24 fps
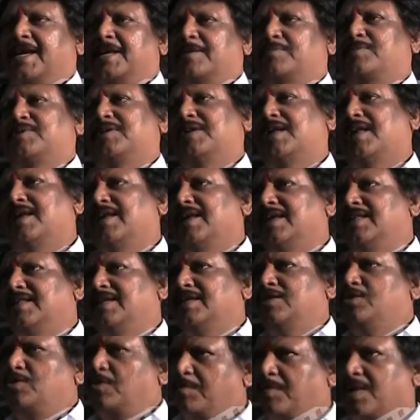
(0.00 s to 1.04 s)
కరప్షన్ అనేది
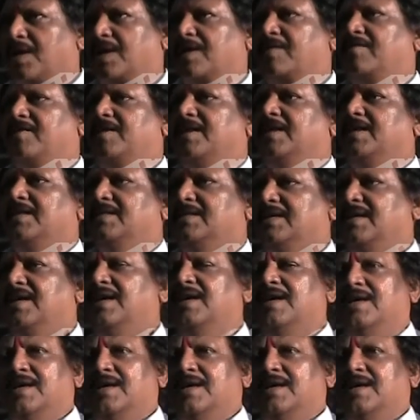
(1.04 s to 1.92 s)
దుర్మార్గం అనేది